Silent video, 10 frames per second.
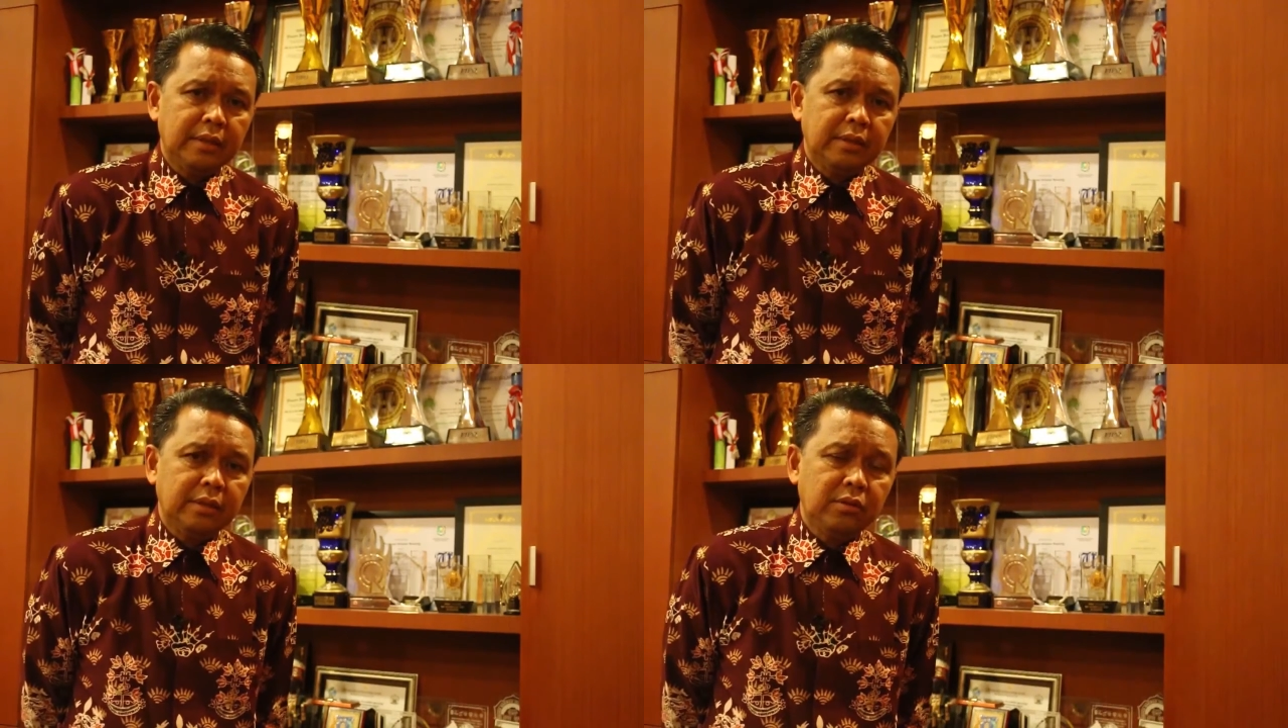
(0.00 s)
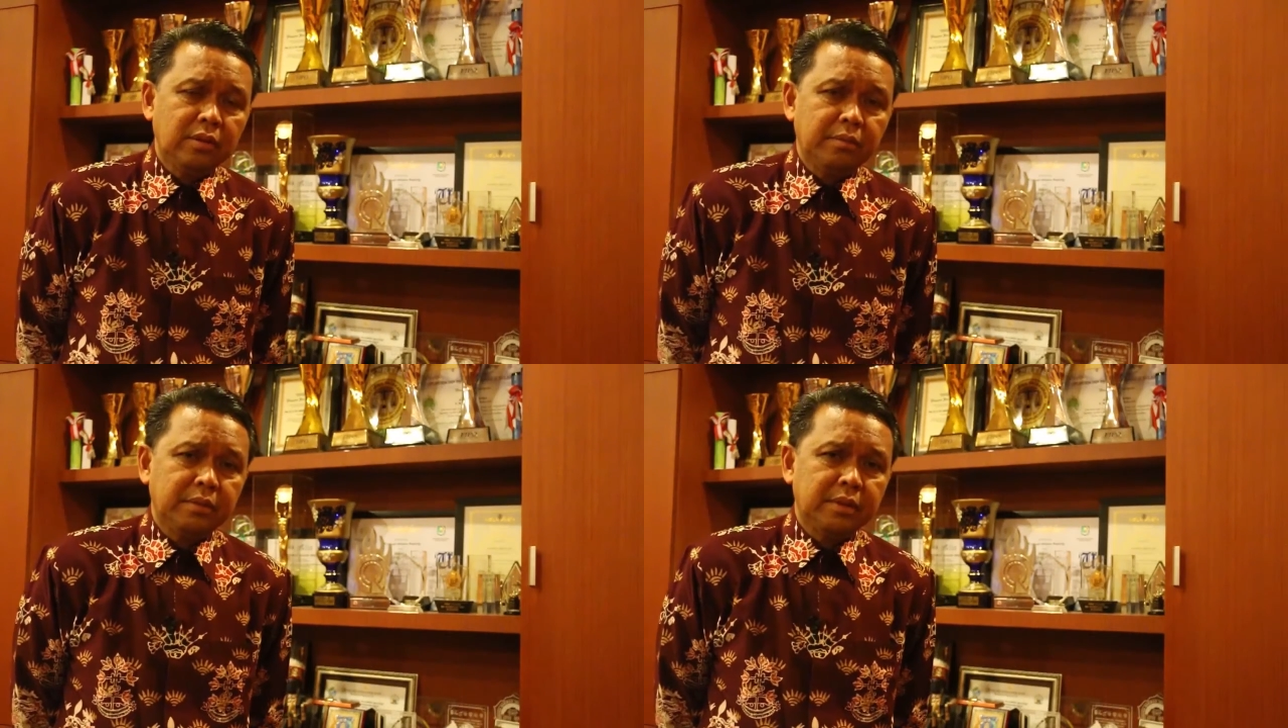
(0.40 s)
ini
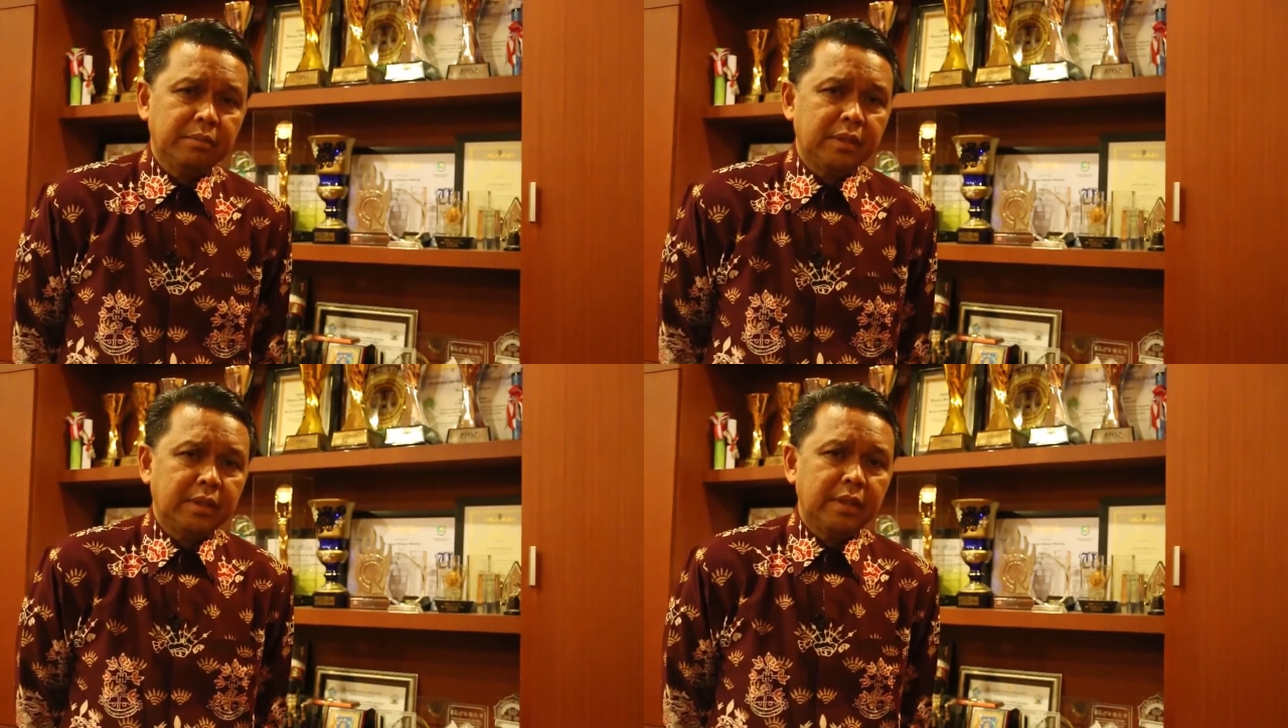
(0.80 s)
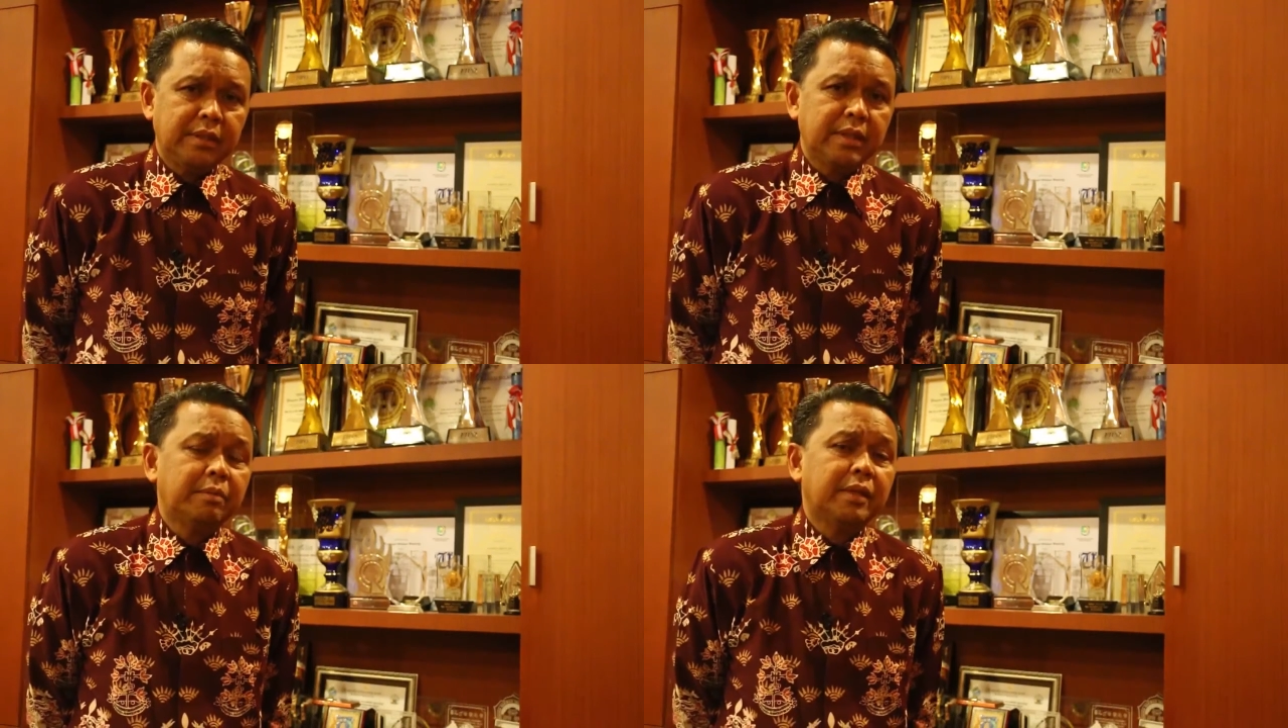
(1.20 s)
juga bisa menjadi
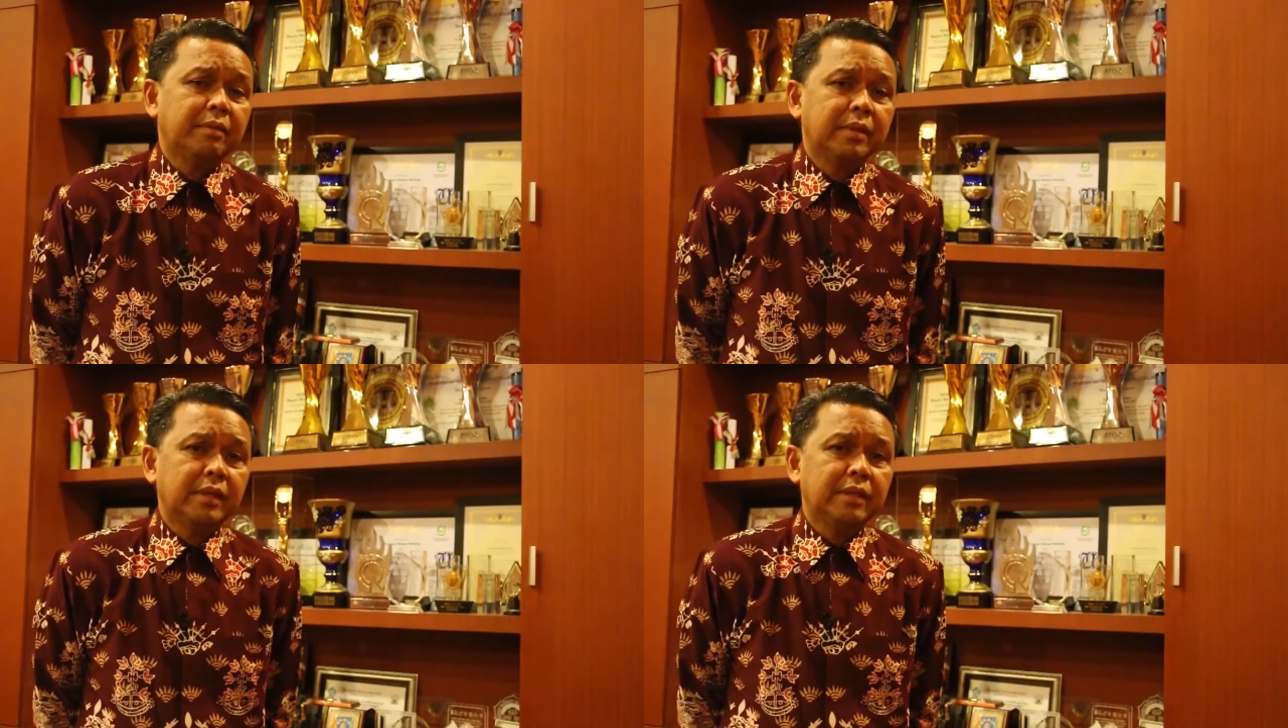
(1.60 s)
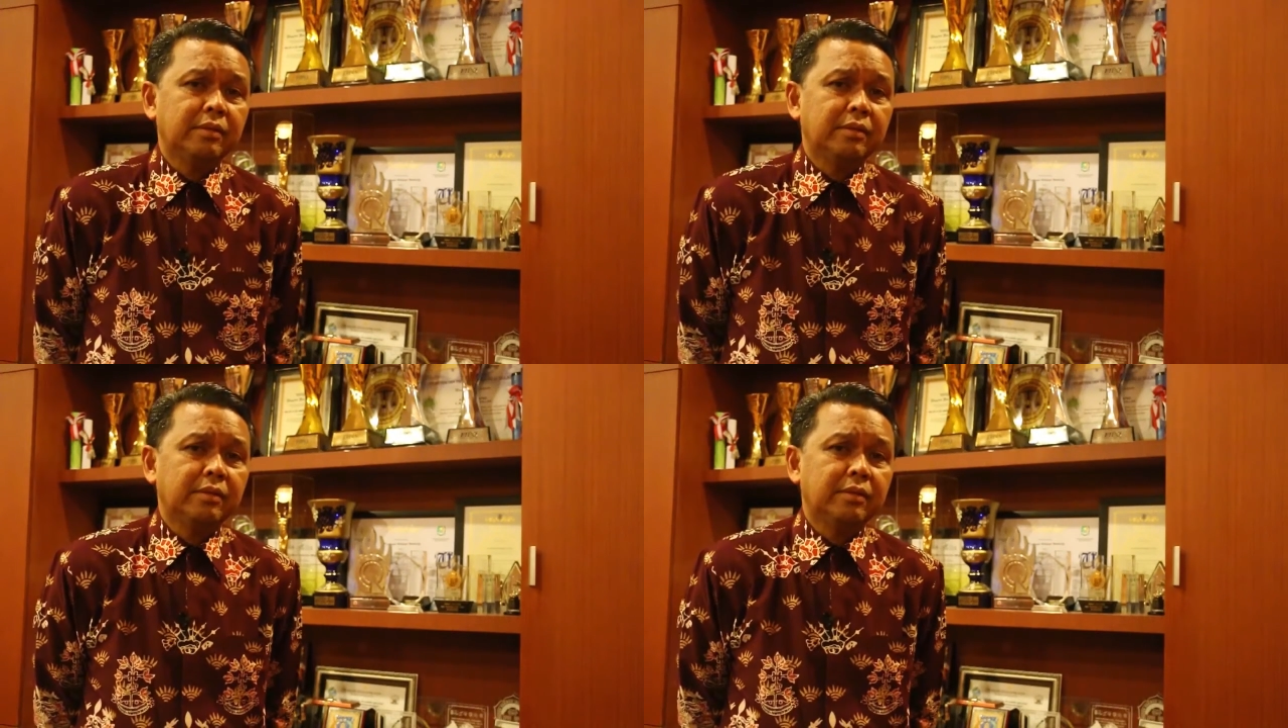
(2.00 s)
ancaman bagi